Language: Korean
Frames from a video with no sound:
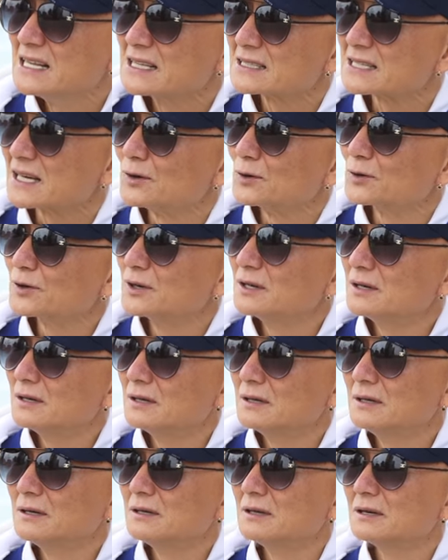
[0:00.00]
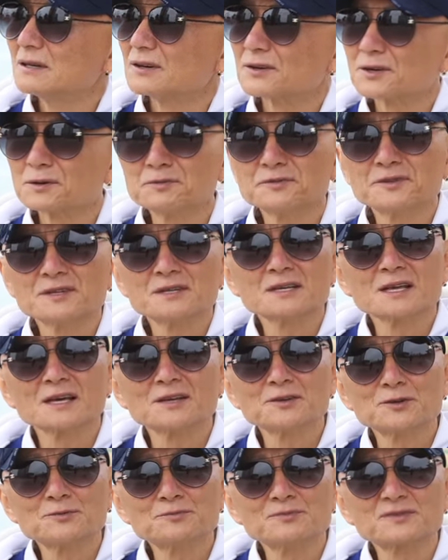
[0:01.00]
자 오늘
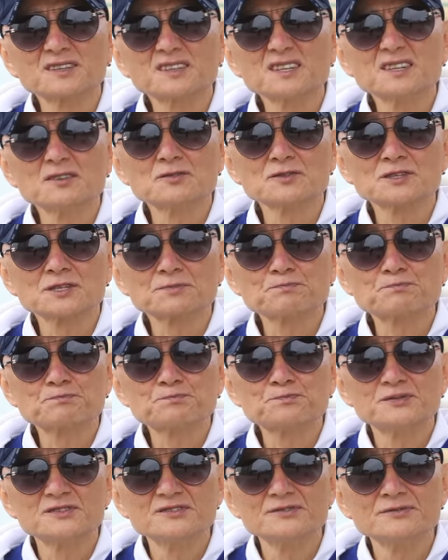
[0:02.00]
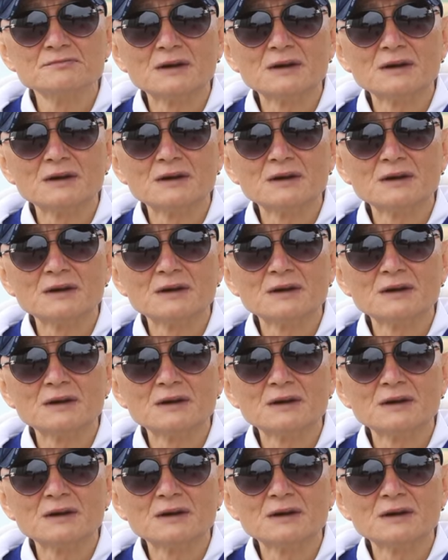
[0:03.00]
여러분들께 좀 드리고 싶은